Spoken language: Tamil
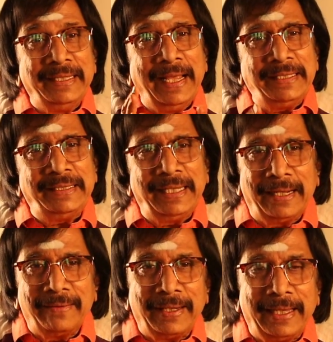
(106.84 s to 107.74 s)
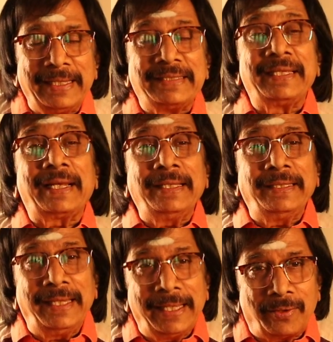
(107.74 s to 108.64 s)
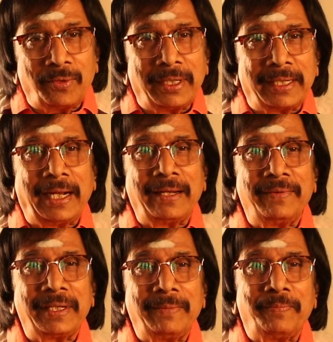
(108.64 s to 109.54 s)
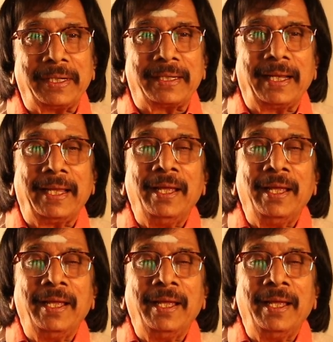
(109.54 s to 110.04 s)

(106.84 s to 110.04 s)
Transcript: தேசிய அளவிலே சிறந்த இயக்குனருக்கான விருதை பெற்ற